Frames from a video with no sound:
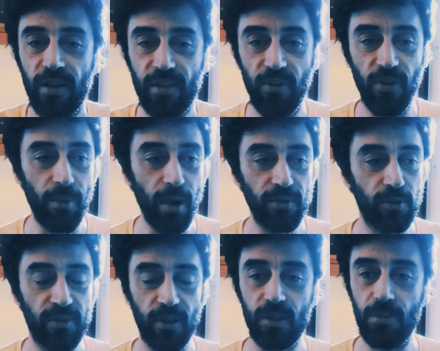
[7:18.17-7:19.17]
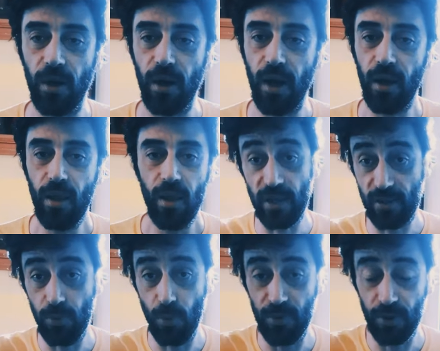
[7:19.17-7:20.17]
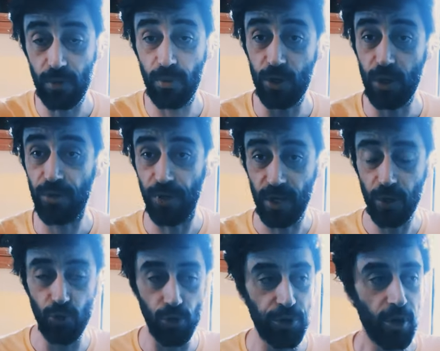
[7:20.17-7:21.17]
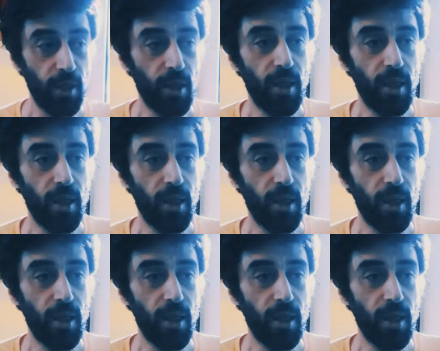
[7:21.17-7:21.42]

j'ai vraiment ce sentiment-là. Ça, c'est pour le sentiment que j'ai en tant qu'adulte.